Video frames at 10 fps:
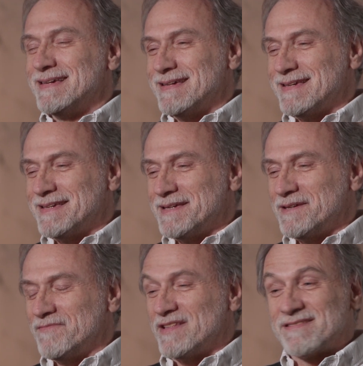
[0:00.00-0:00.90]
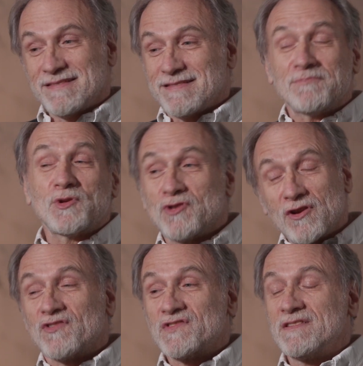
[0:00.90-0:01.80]
e, więc tamto
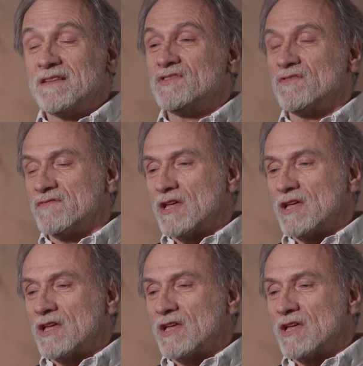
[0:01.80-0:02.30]
tylko stylizowano.